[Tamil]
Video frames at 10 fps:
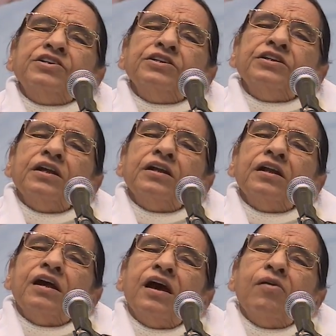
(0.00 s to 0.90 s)
அதனால்
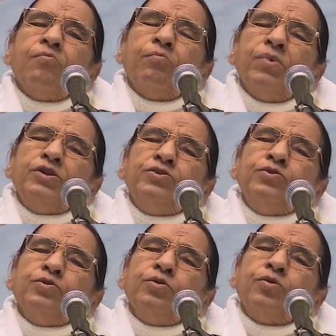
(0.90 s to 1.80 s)
குழந்தைகள்
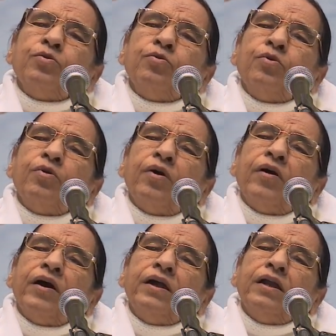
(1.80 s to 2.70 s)
இப்பொழுது என்ன செய்ய
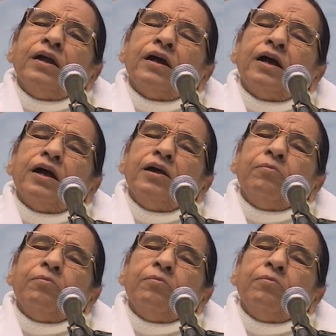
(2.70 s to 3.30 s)
வேண்டும் என்றால்